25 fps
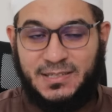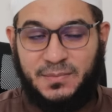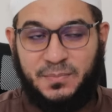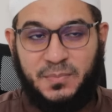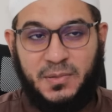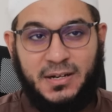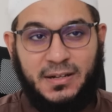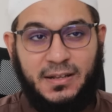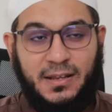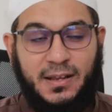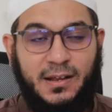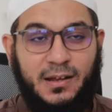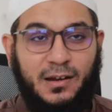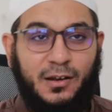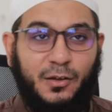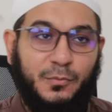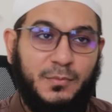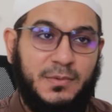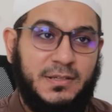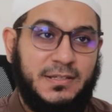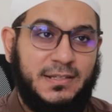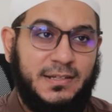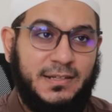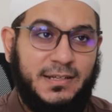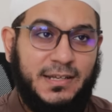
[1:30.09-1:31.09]
Seperti
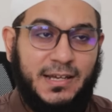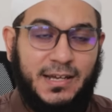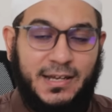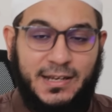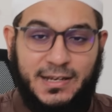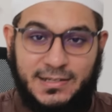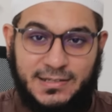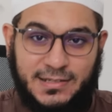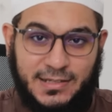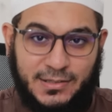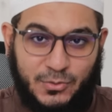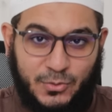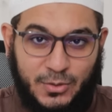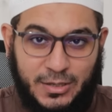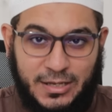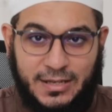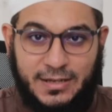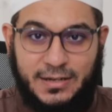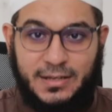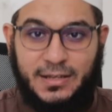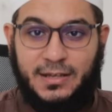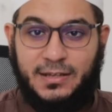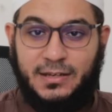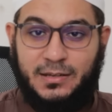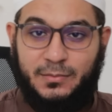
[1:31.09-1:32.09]
kalau misalnya ada satu
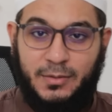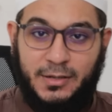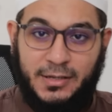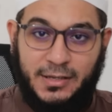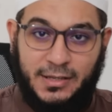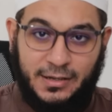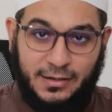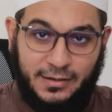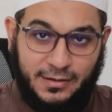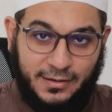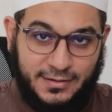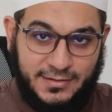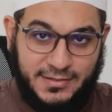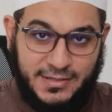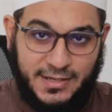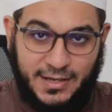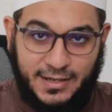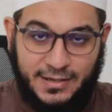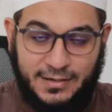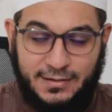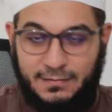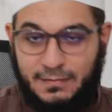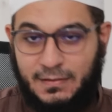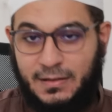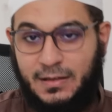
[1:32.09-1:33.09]
hari ada banyak
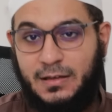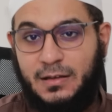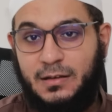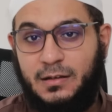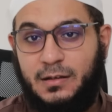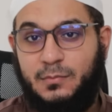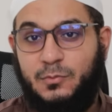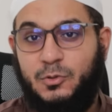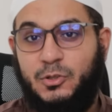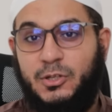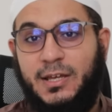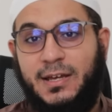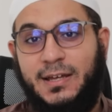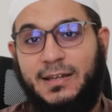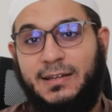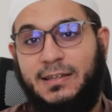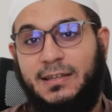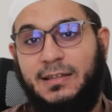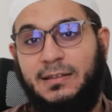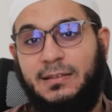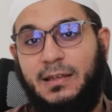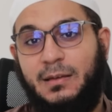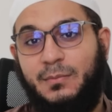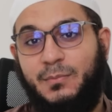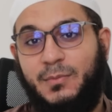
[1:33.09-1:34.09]
kerjaan, kemudian
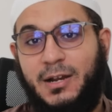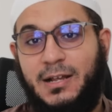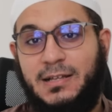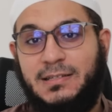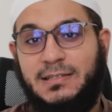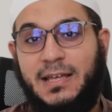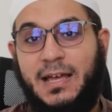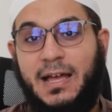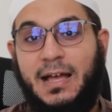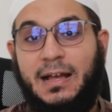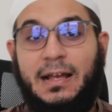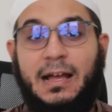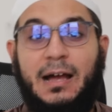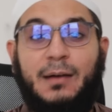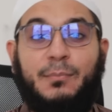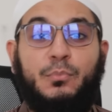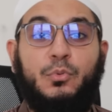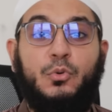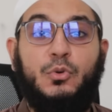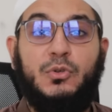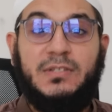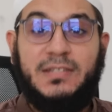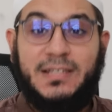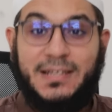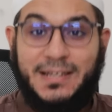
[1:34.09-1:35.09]
kita merasa
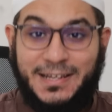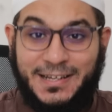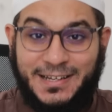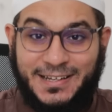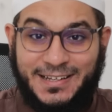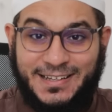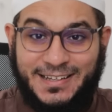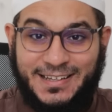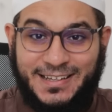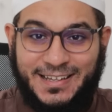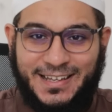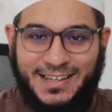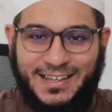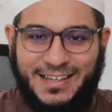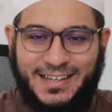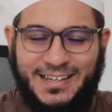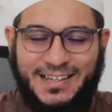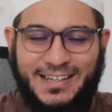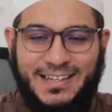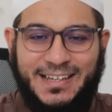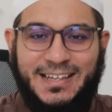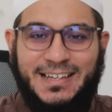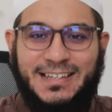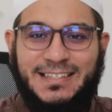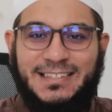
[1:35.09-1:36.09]
agak pusing,
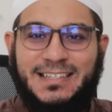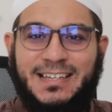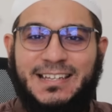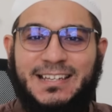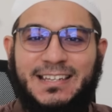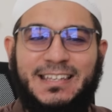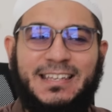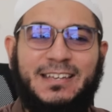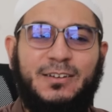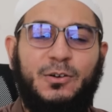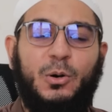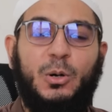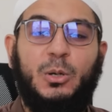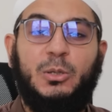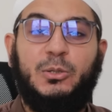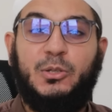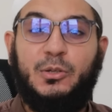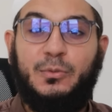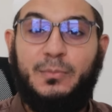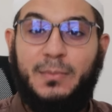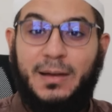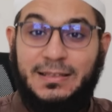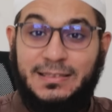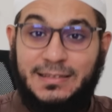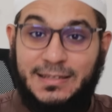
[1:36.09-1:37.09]
ya. Jadi
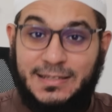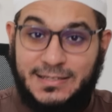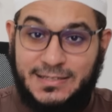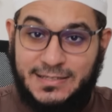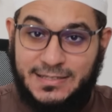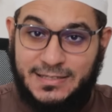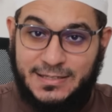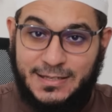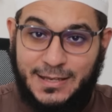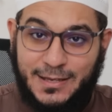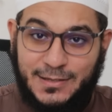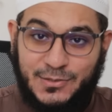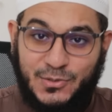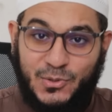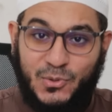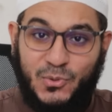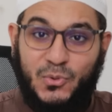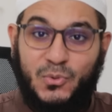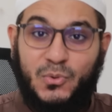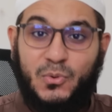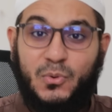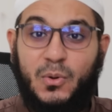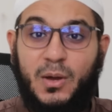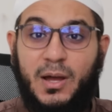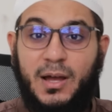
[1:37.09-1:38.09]
otomatis
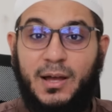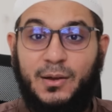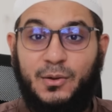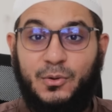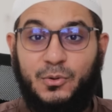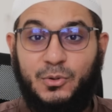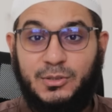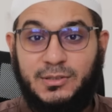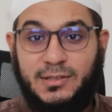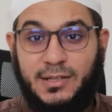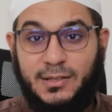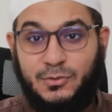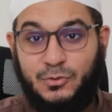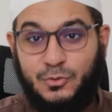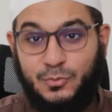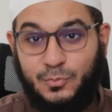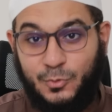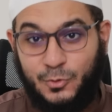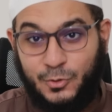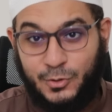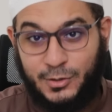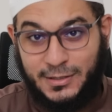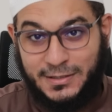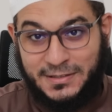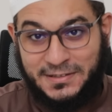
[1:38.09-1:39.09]
seluruh anggota
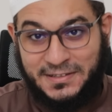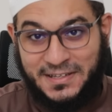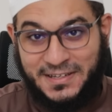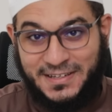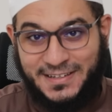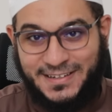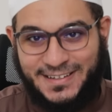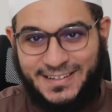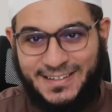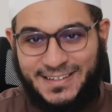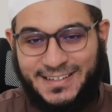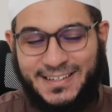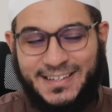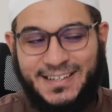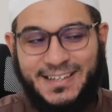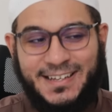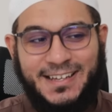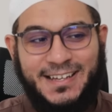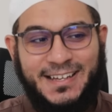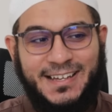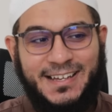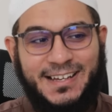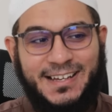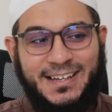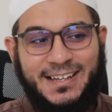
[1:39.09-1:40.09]
tubuh kita ini
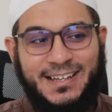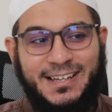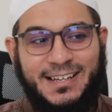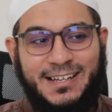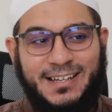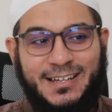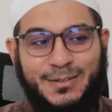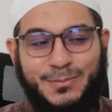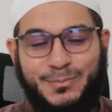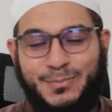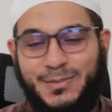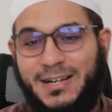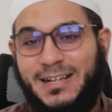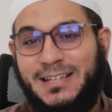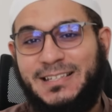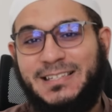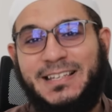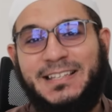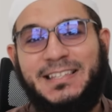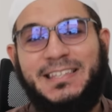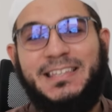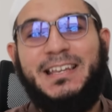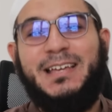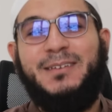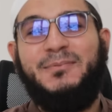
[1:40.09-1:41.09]
uh,
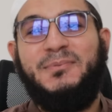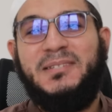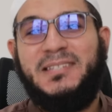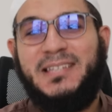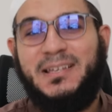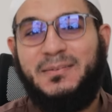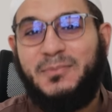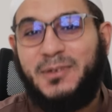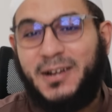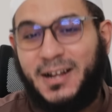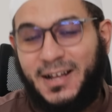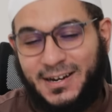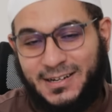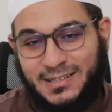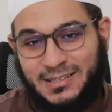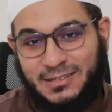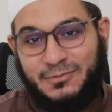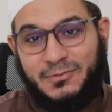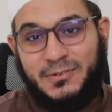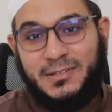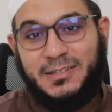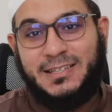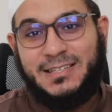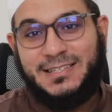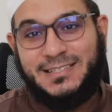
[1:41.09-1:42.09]
merasa tidak bisa
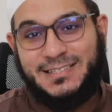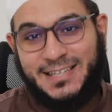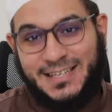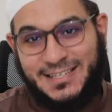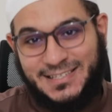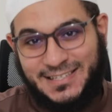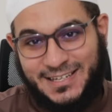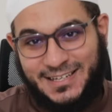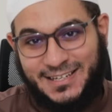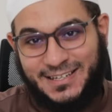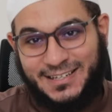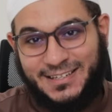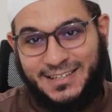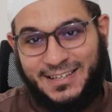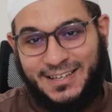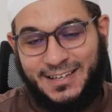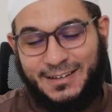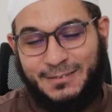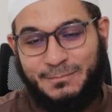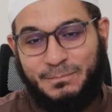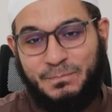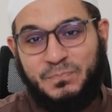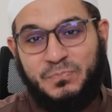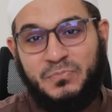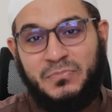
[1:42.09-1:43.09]
beraktivitas saja,
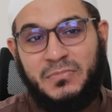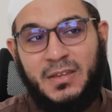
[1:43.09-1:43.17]
ya.